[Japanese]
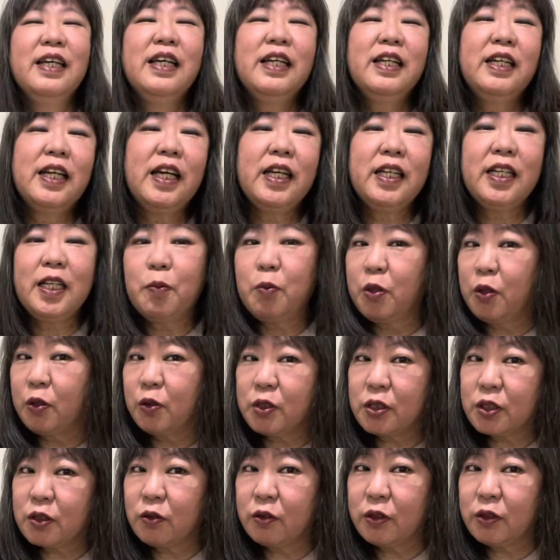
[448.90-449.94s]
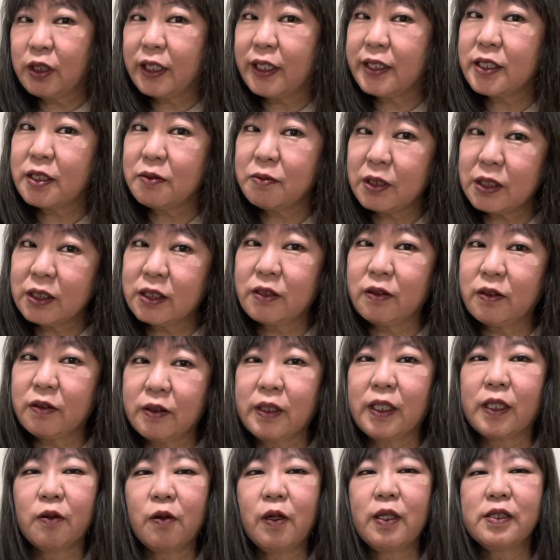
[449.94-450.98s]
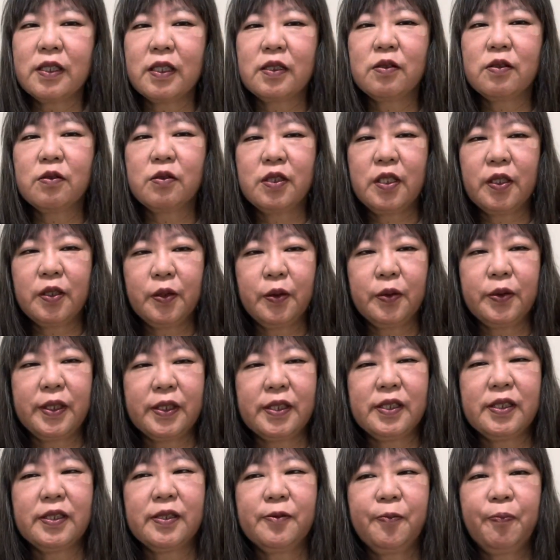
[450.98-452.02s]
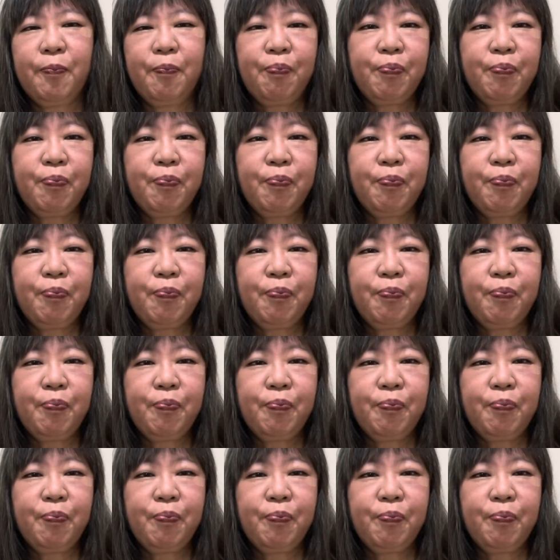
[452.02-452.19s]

来年もよろしくお願いしますというね、ご挨拶をしているようです。